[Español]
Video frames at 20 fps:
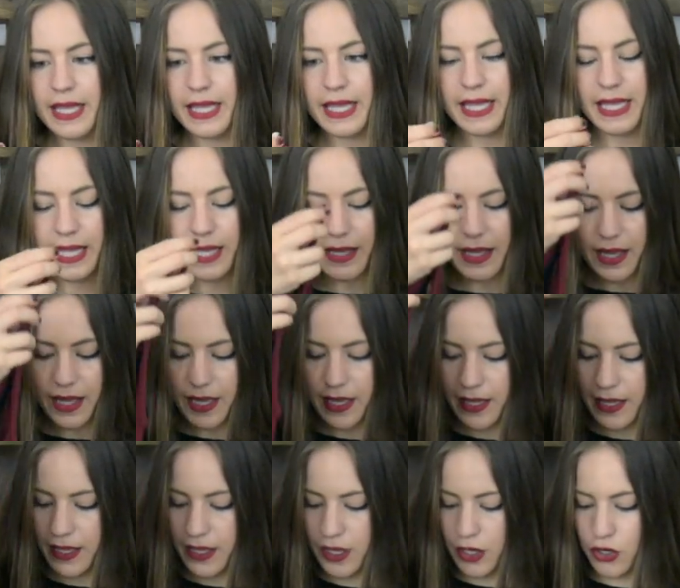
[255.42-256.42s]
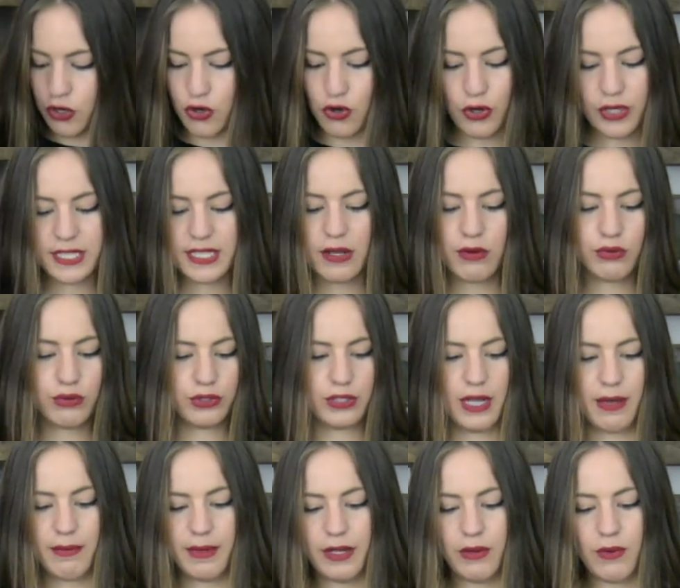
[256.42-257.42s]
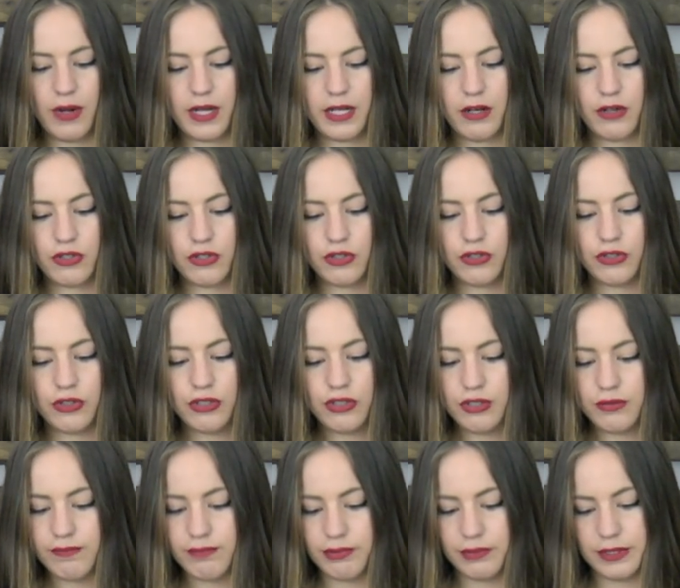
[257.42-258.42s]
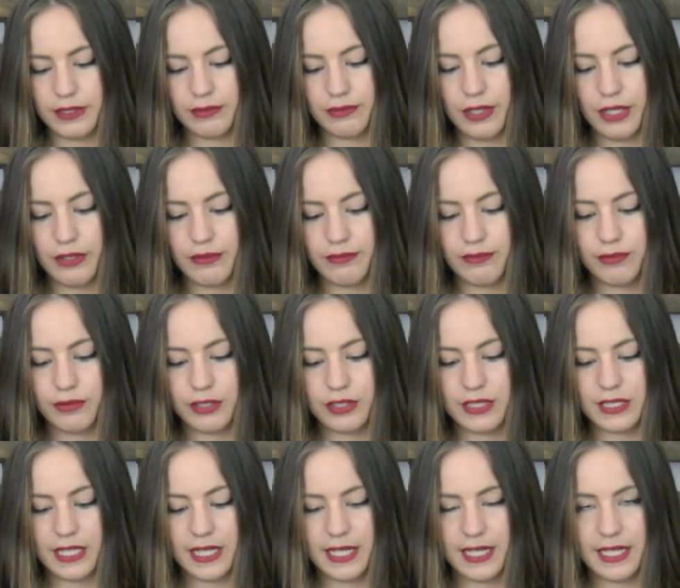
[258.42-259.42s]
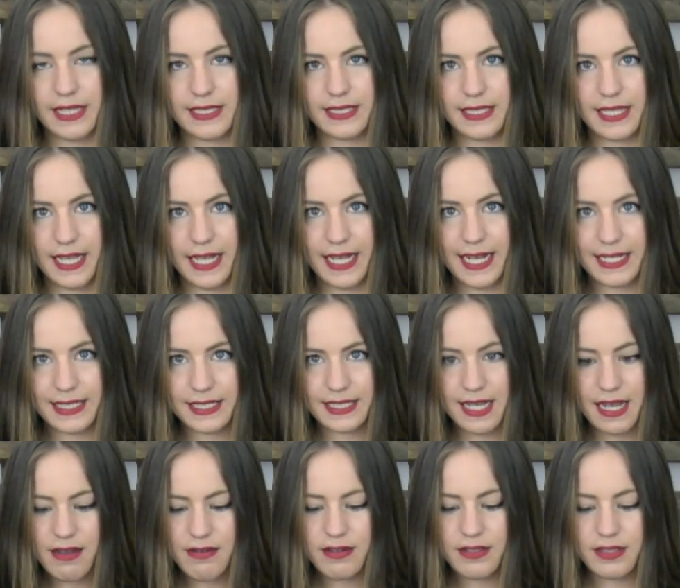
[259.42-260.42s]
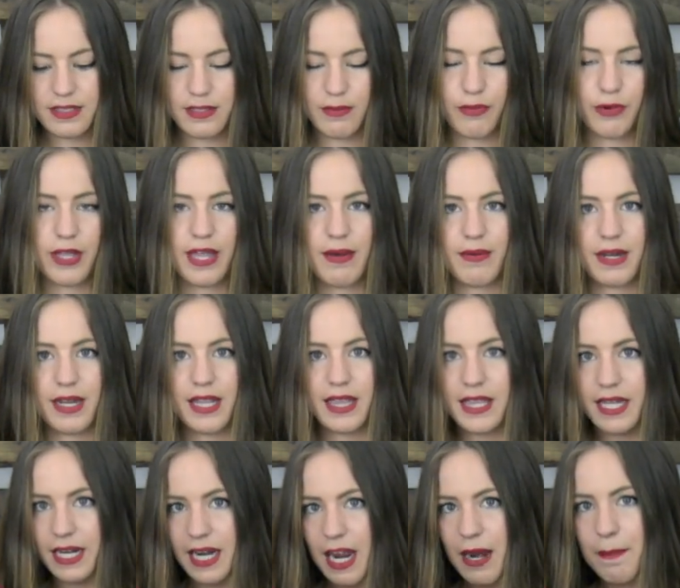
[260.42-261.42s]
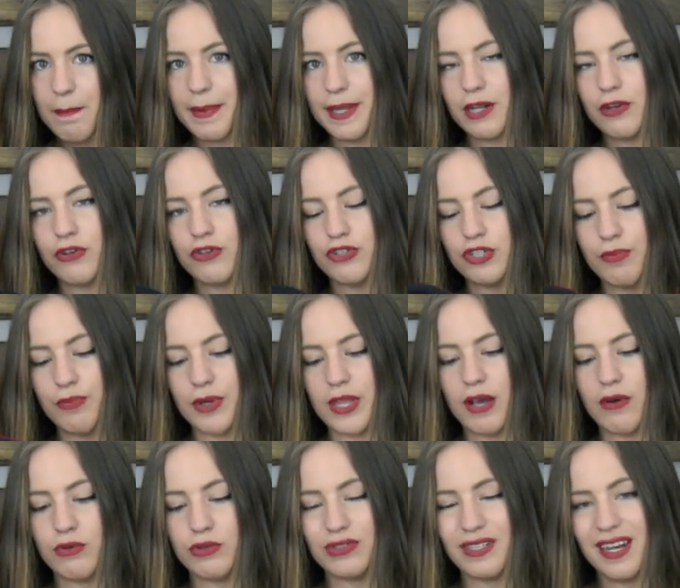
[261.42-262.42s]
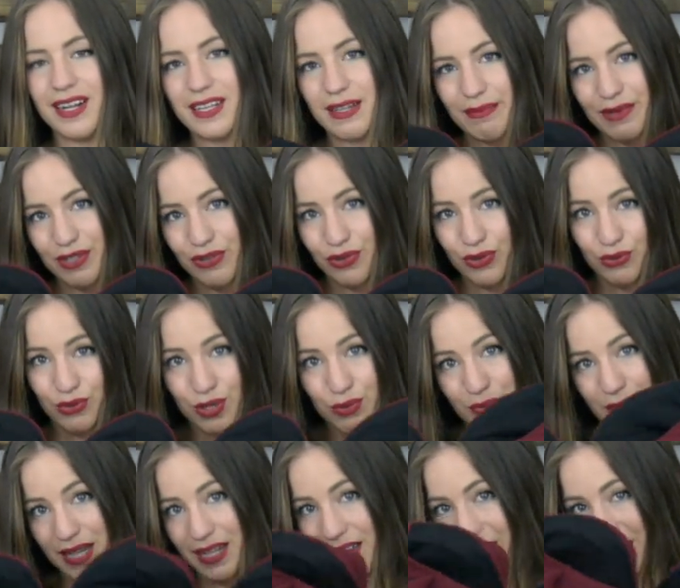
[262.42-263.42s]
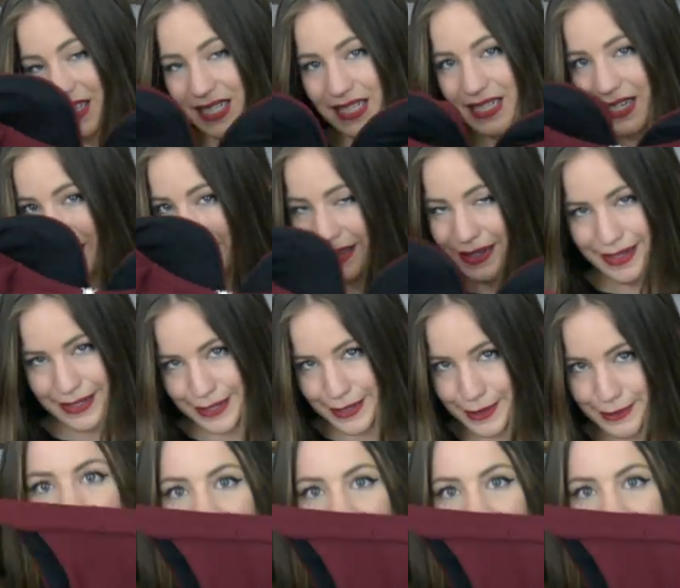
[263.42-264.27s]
y eh, no es ajustable, igual que los otros, pues bueno, pues se, se engancha, se puede abrir y cerrar, pero no se puede ajustar al tamaño de tu espalda, es el que es.